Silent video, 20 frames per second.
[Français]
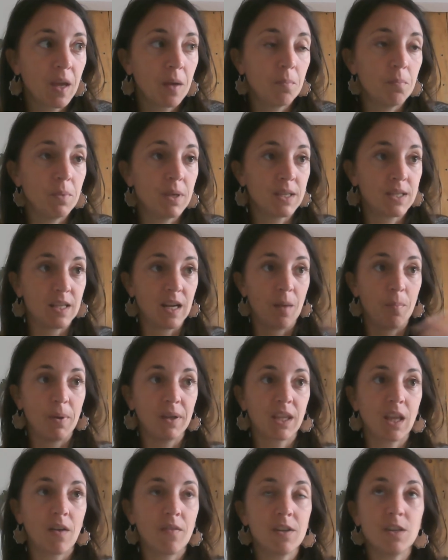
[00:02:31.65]
Mais s'il n'a pas
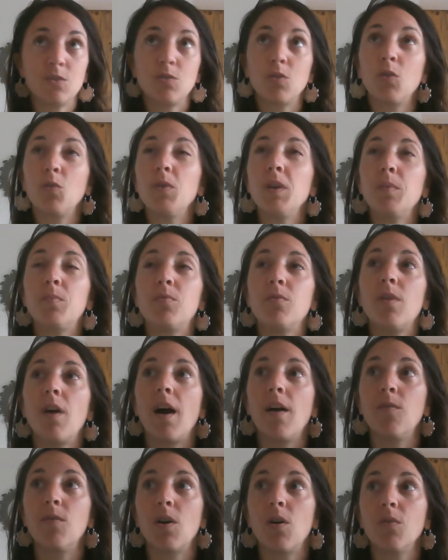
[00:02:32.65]
travaillé sur lui, il peut
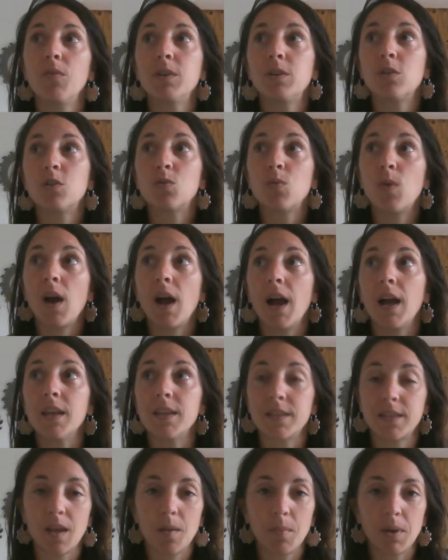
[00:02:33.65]
avoir envie que ce soit à
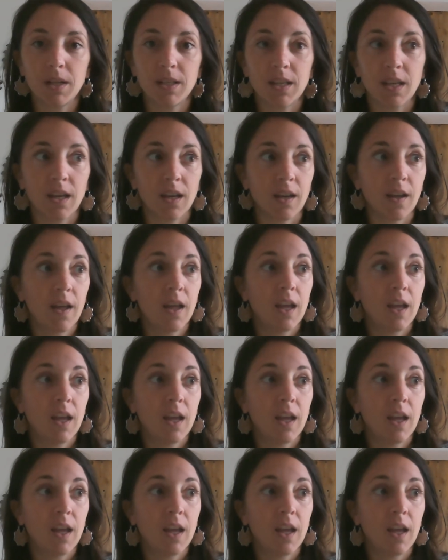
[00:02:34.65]
sa manière.